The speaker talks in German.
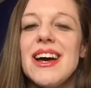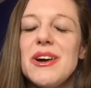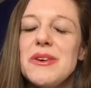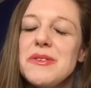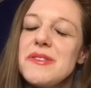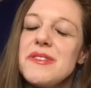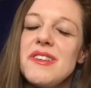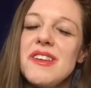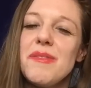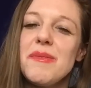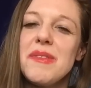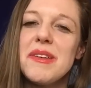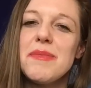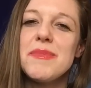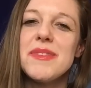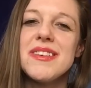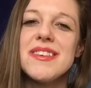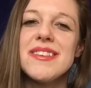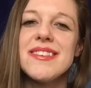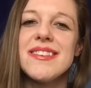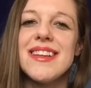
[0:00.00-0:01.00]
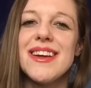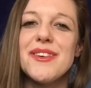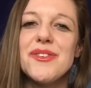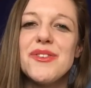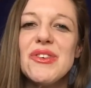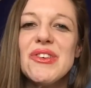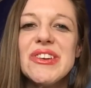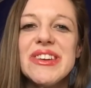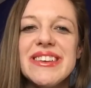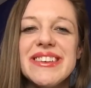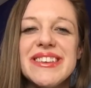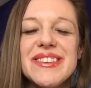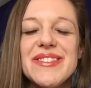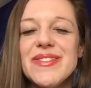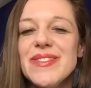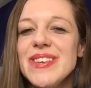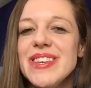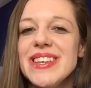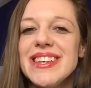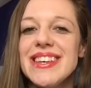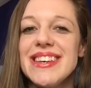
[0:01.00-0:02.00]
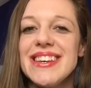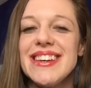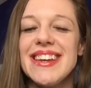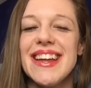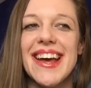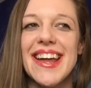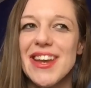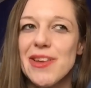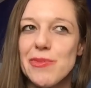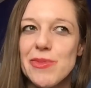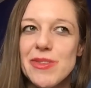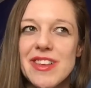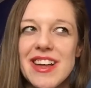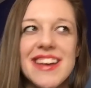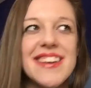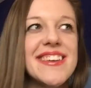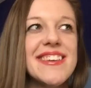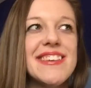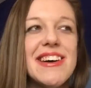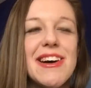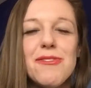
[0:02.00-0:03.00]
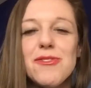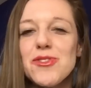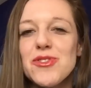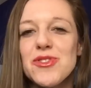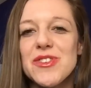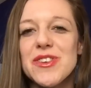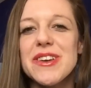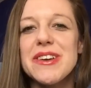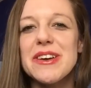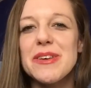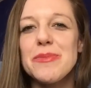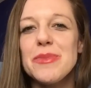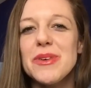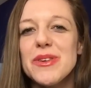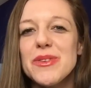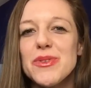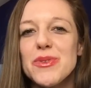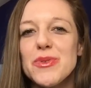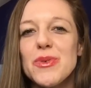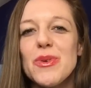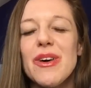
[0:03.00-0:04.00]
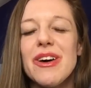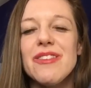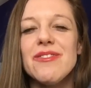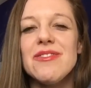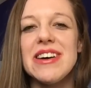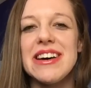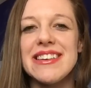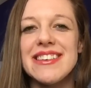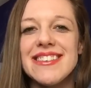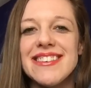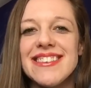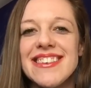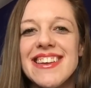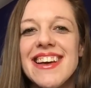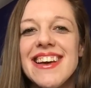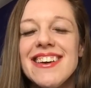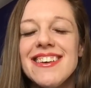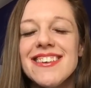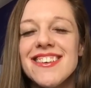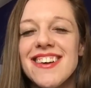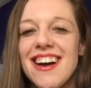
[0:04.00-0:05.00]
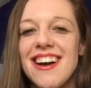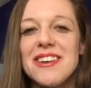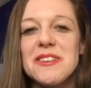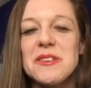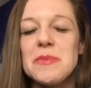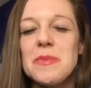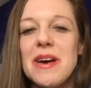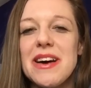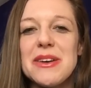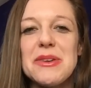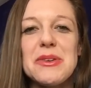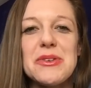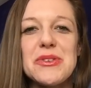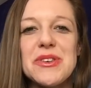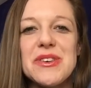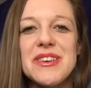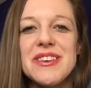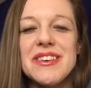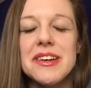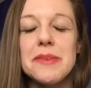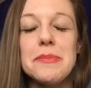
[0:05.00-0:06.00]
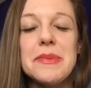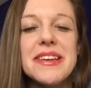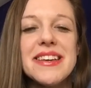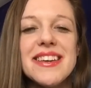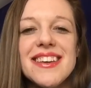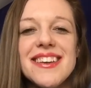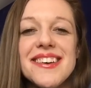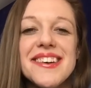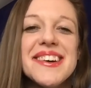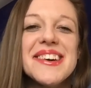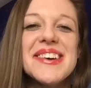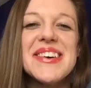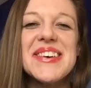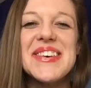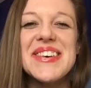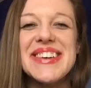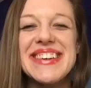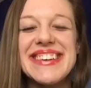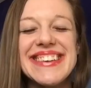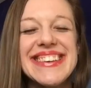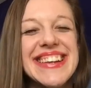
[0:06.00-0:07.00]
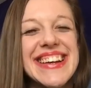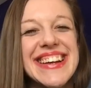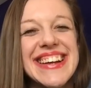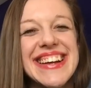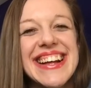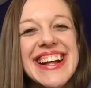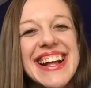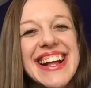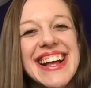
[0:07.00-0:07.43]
Außerdem gibt es natürlich, wie in einem skandinavischen Krimi zu erwarten, charismatische Ermittler und